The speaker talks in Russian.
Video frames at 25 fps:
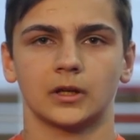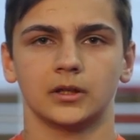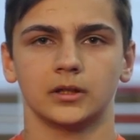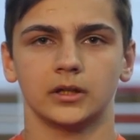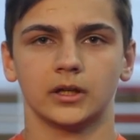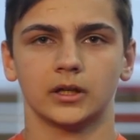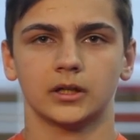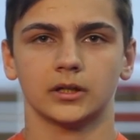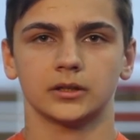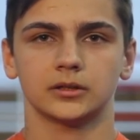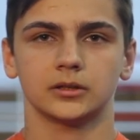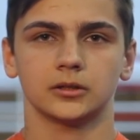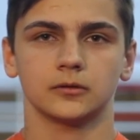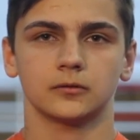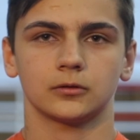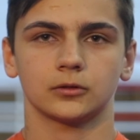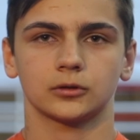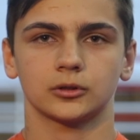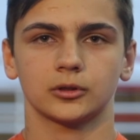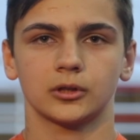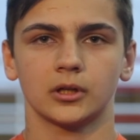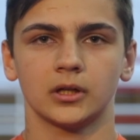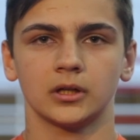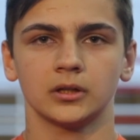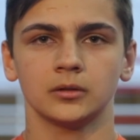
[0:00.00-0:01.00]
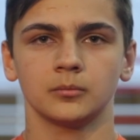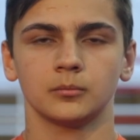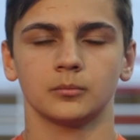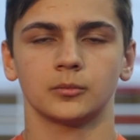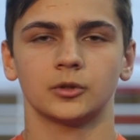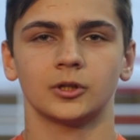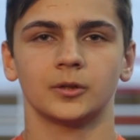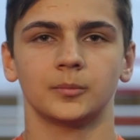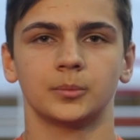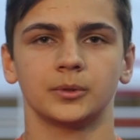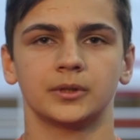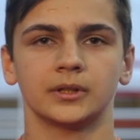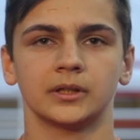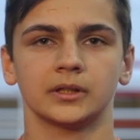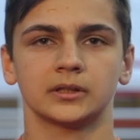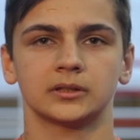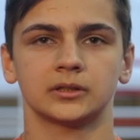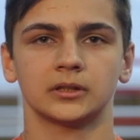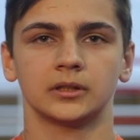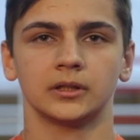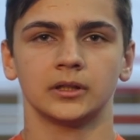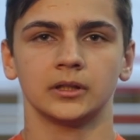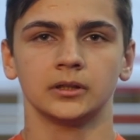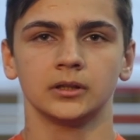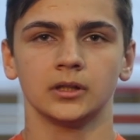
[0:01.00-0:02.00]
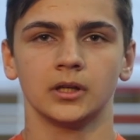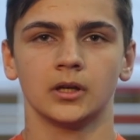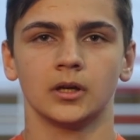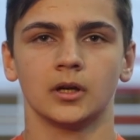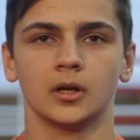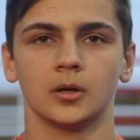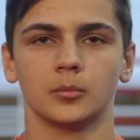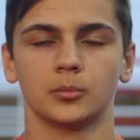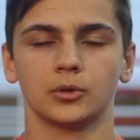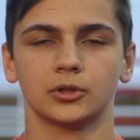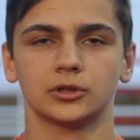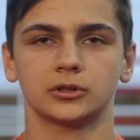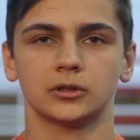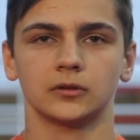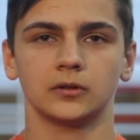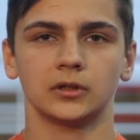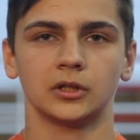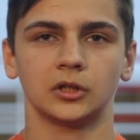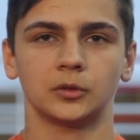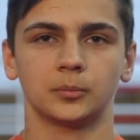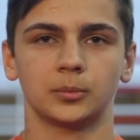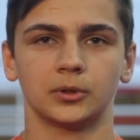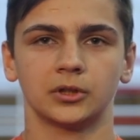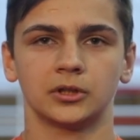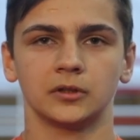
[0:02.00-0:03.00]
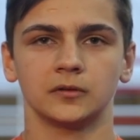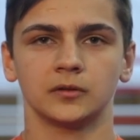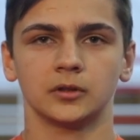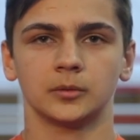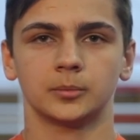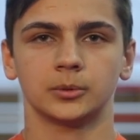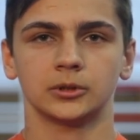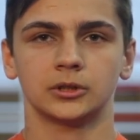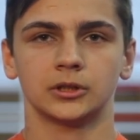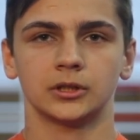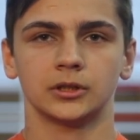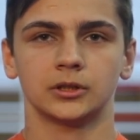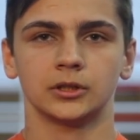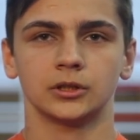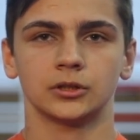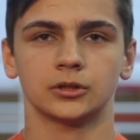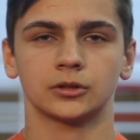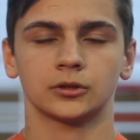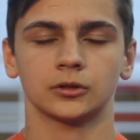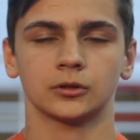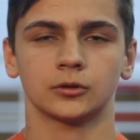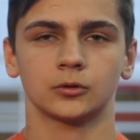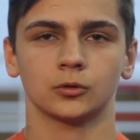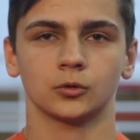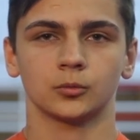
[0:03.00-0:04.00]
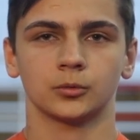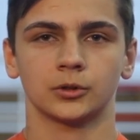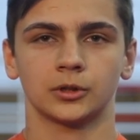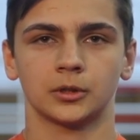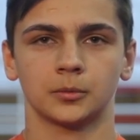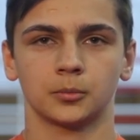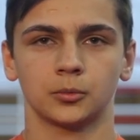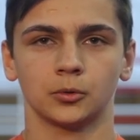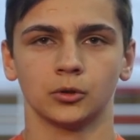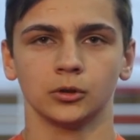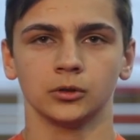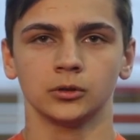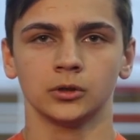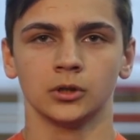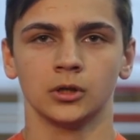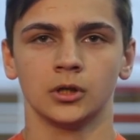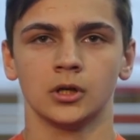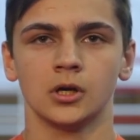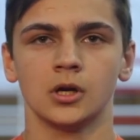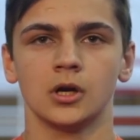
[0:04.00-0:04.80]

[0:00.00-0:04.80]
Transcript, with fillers: Я Козеев Руслан, мне 15 лет. Представляю спортивно-патриотический клуб «Ярополк».